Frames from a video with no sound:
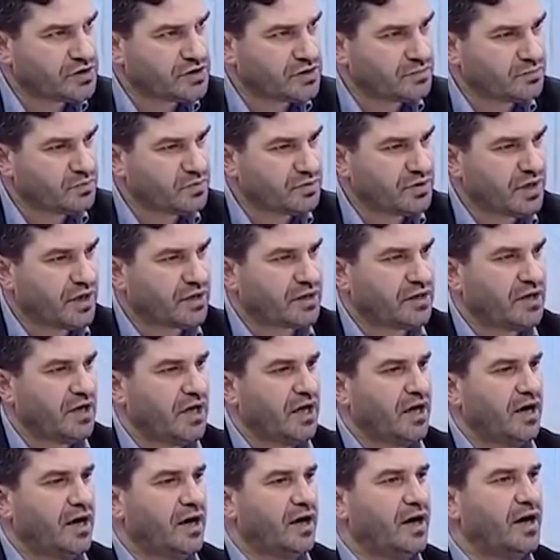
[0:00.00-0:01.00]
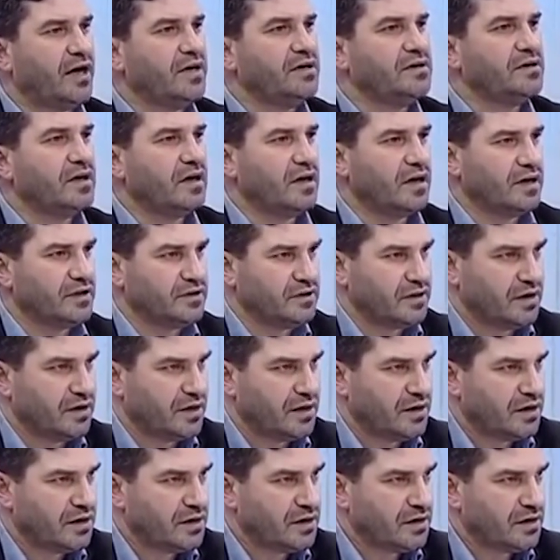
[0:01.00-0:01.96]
için bunlar hayra hayda.